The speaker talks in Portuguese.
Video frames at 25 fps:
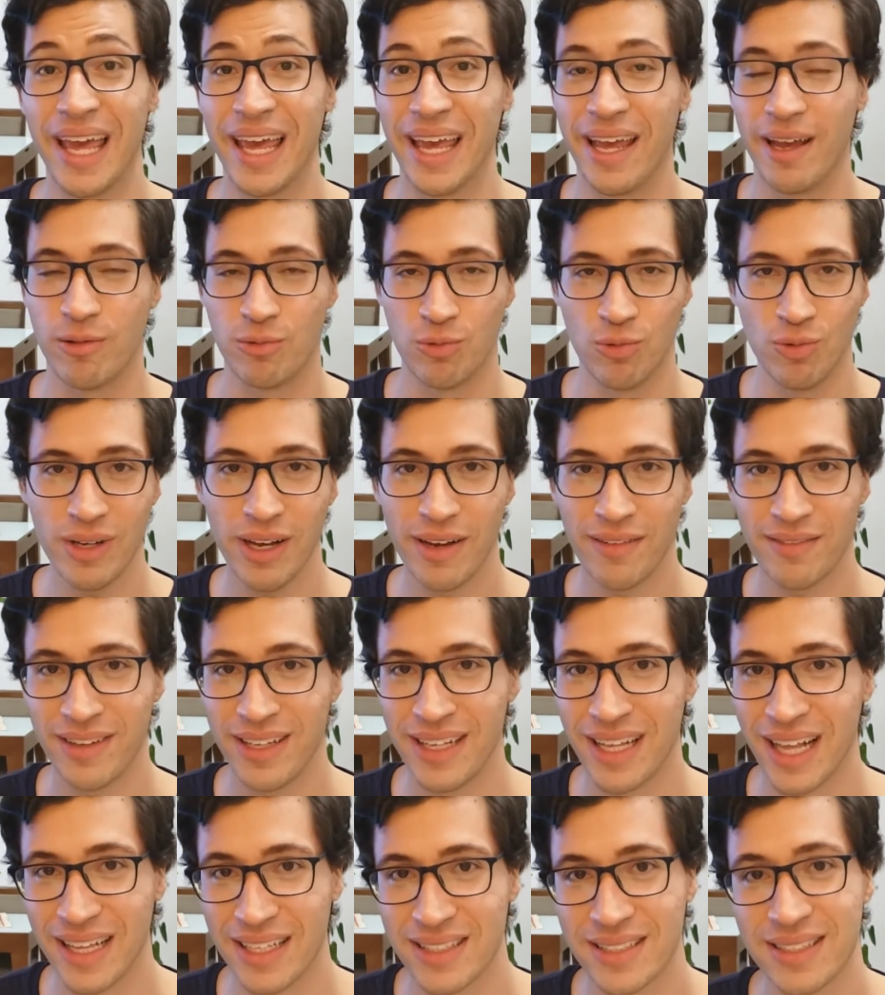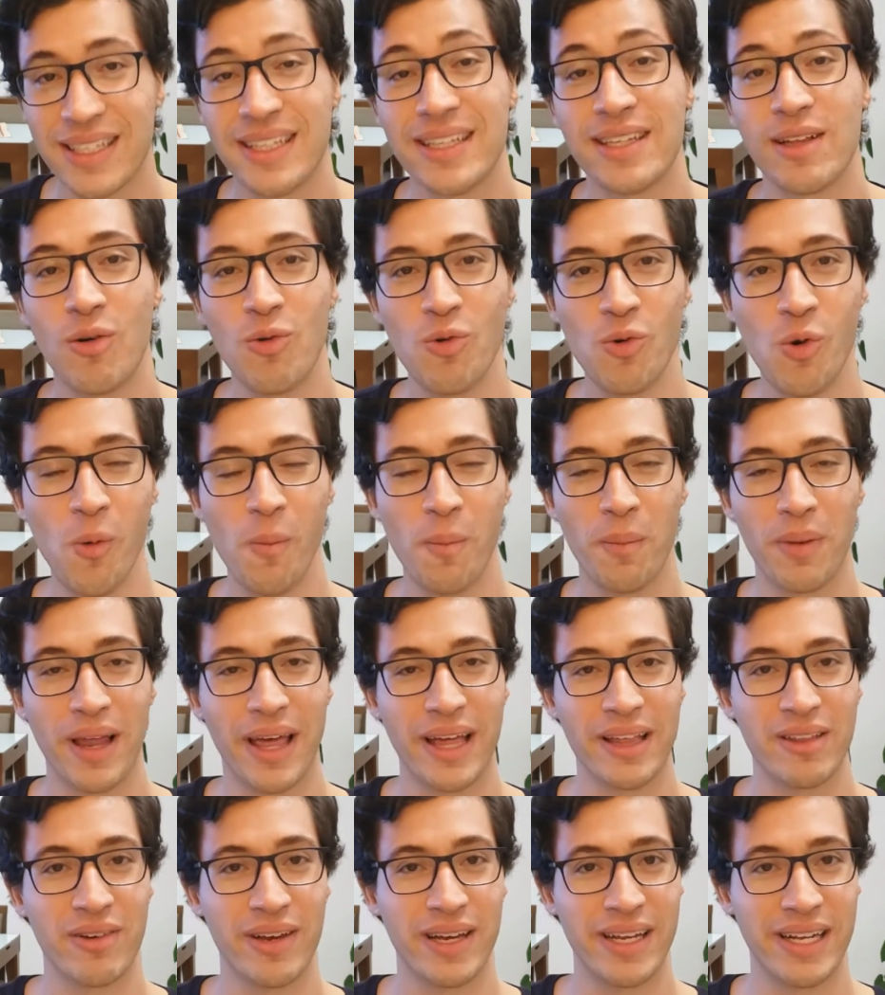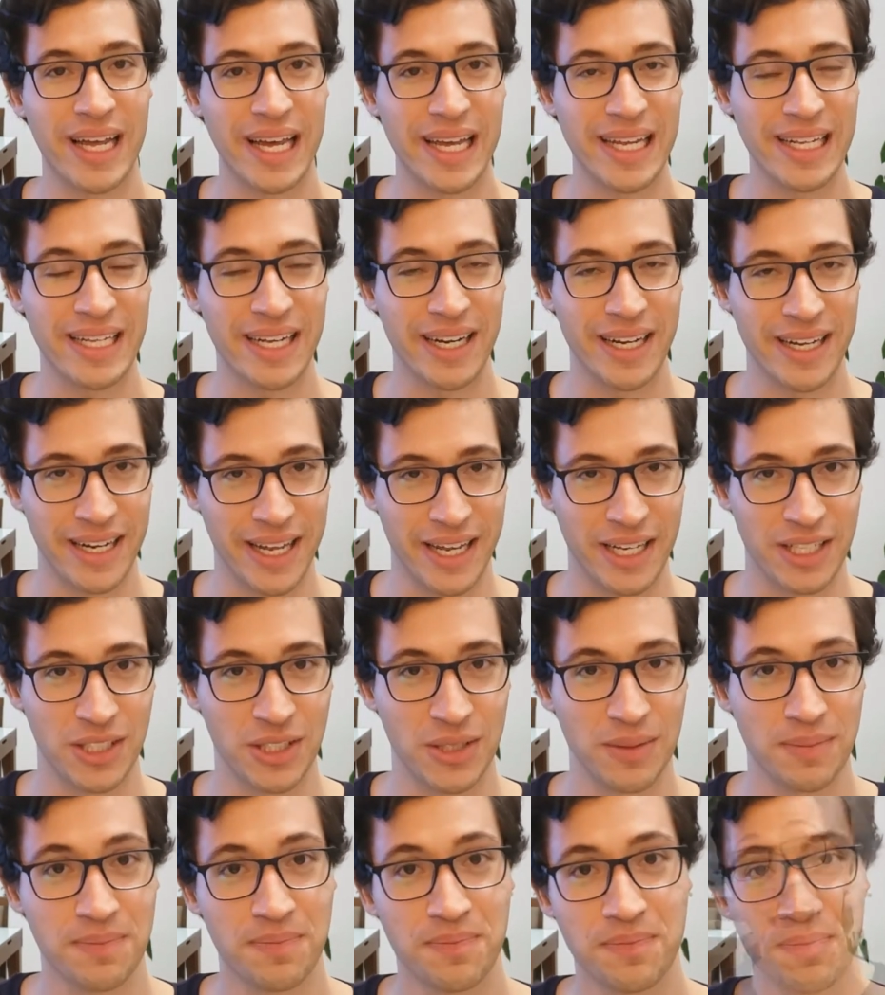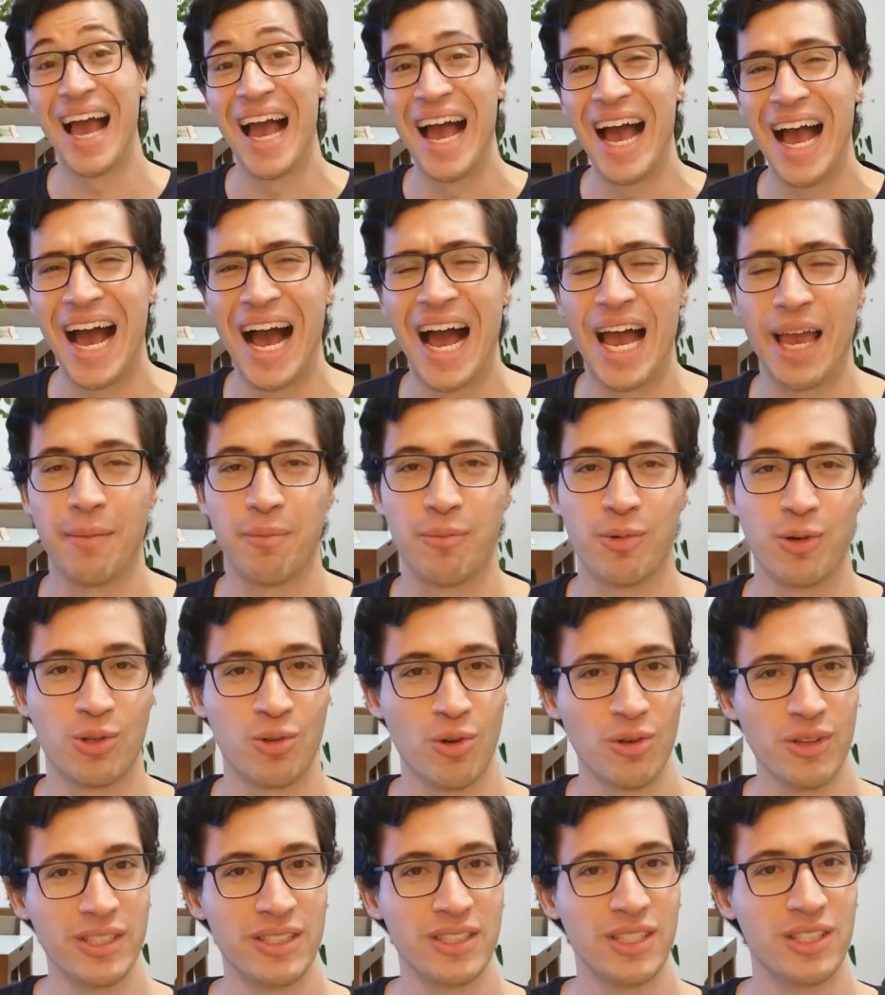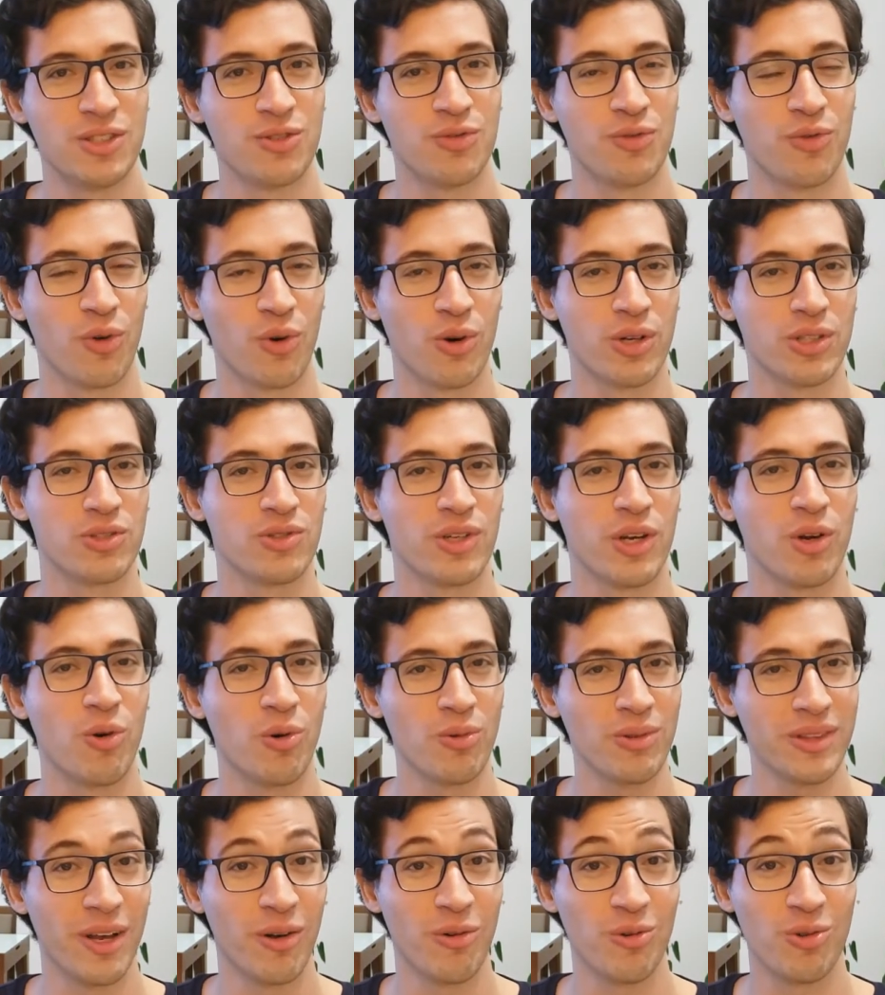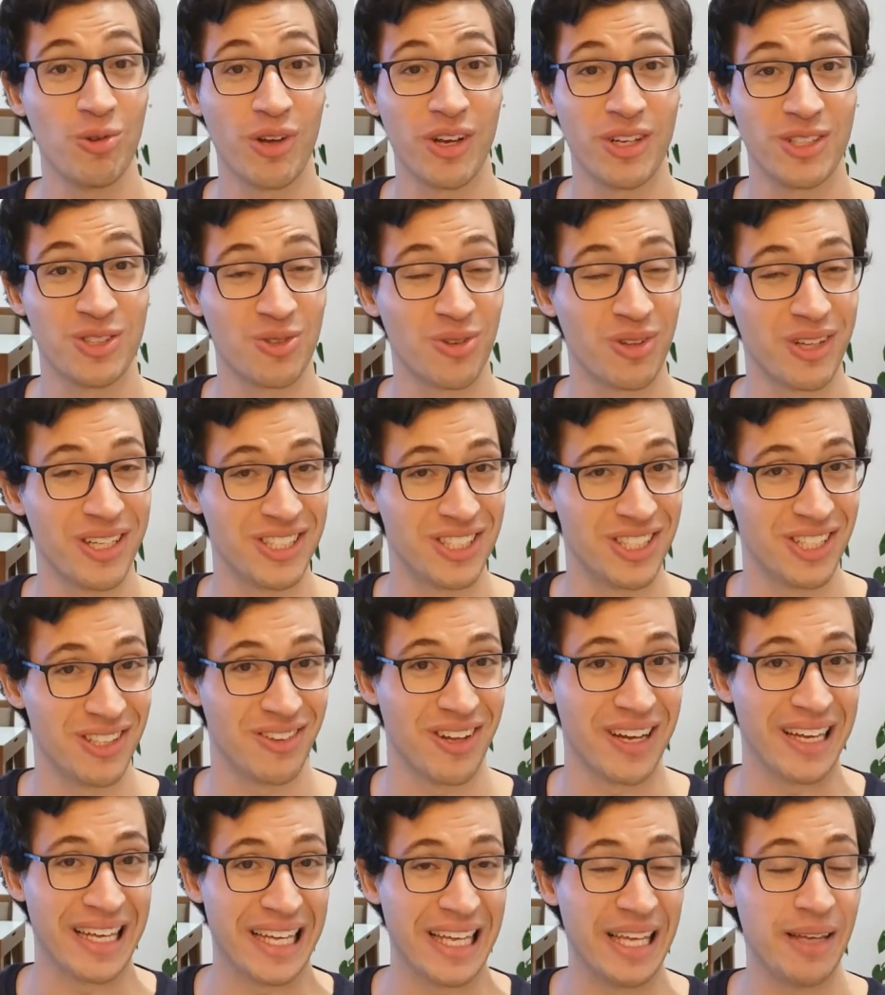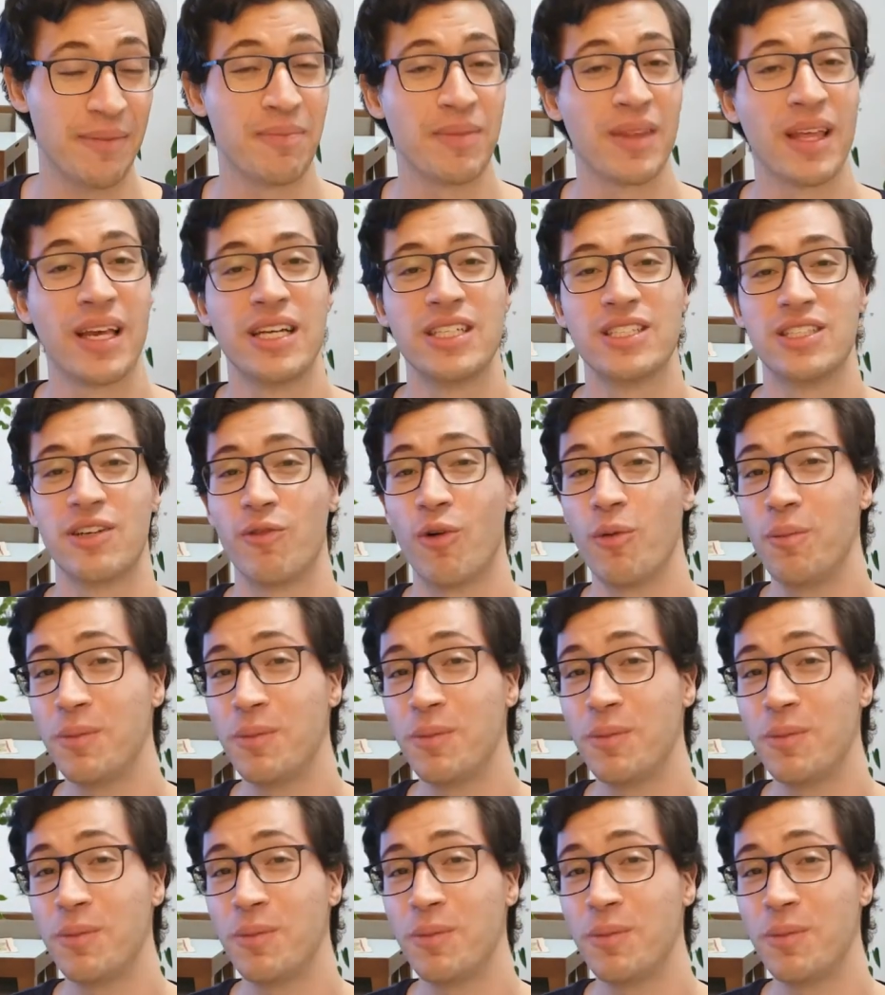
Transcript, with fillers: Eu nunca vi nada assim tão completo aí na internet. Ah, e por todo esse esforço e conteúdo que estou deixando aqui, já vou